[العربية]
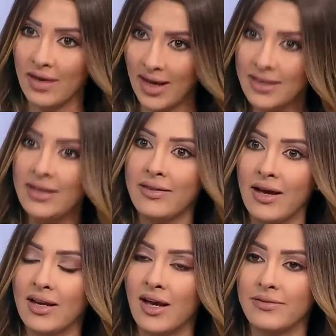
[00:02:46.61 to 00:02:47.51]
حديث
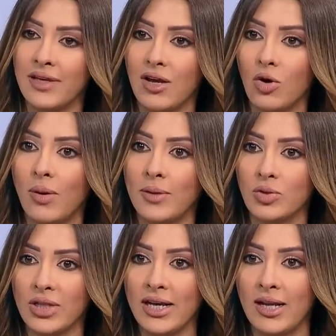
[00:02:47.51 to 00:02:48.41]
عنها في الأمم
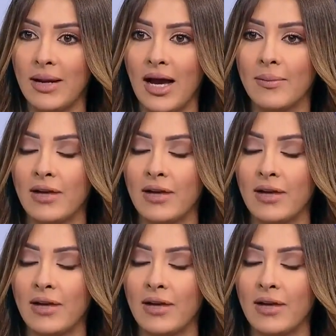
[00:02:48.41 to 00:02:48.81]
المتحدة بالعام